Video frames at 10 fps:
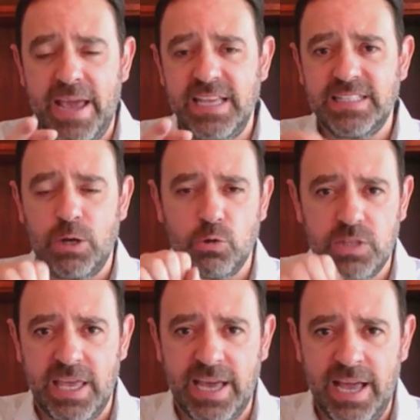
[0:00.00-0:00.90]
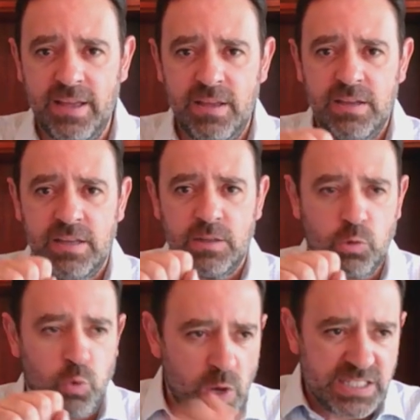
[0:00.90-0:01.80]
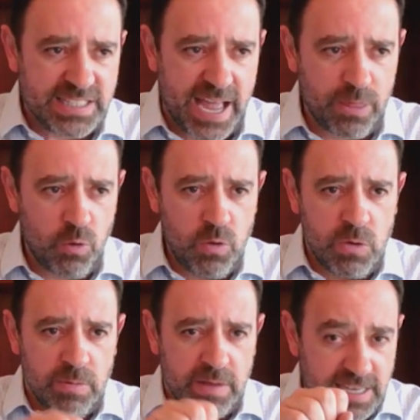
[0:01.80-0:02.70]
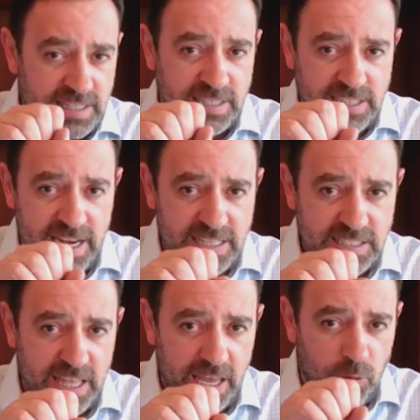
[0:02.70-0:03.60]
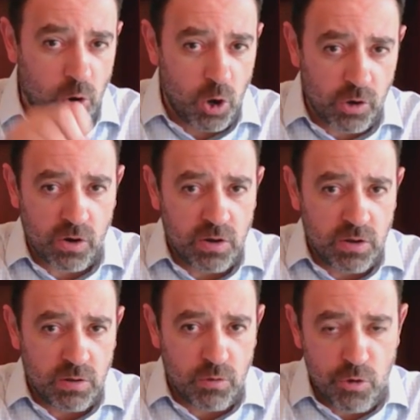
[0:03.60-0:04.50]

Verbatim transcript: país se nos diga, tu estado estás en este color,